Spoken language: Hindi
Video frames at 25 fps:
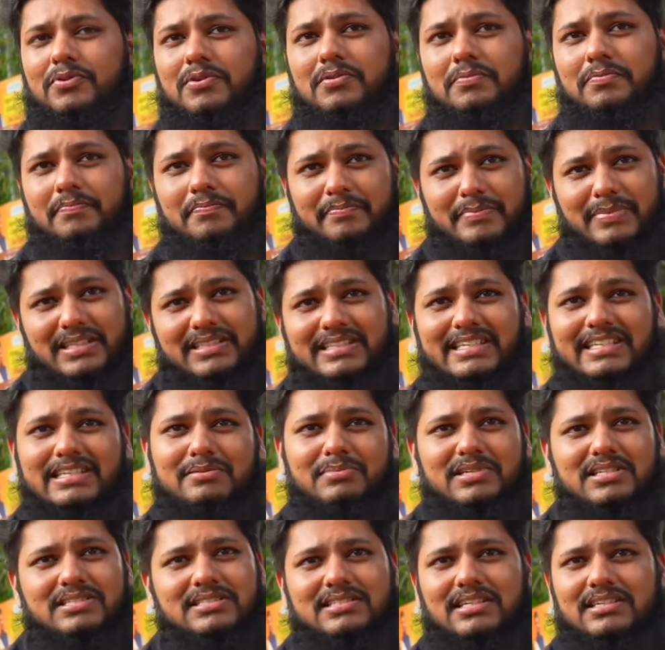वो मैं थ्री
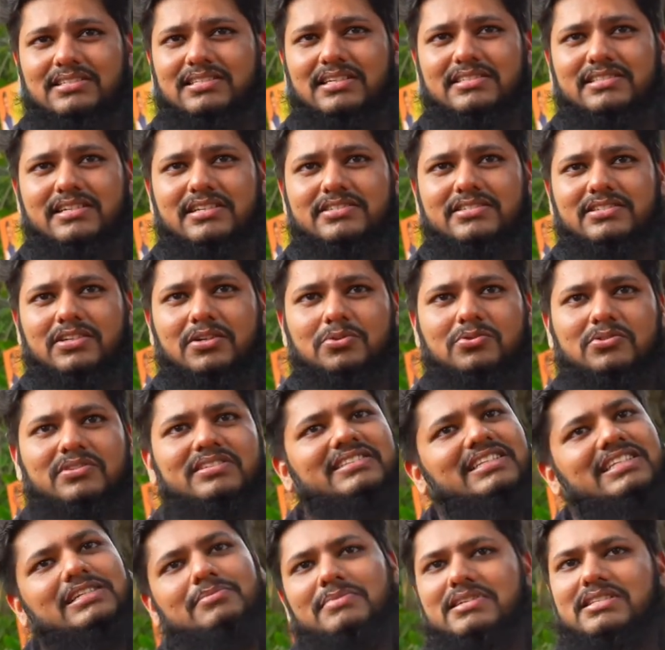मंथ्स तक सजेस्ट करूँगा
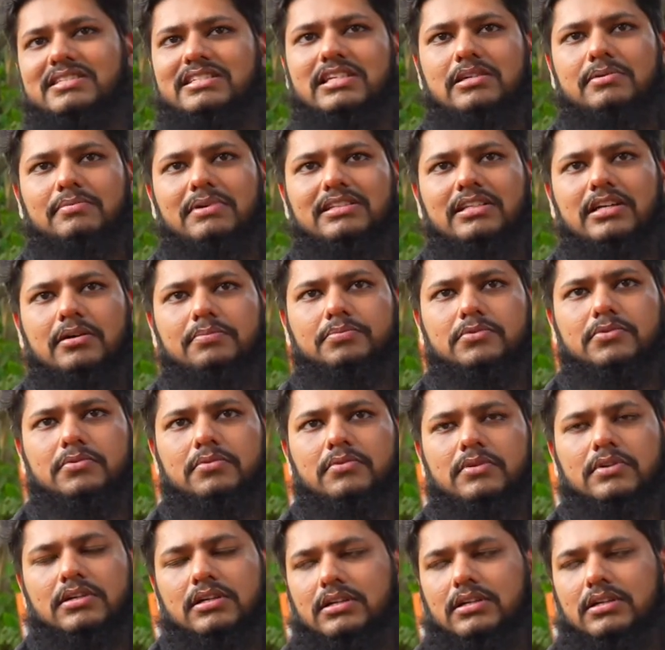थ्री मंथ्स के बाद आपको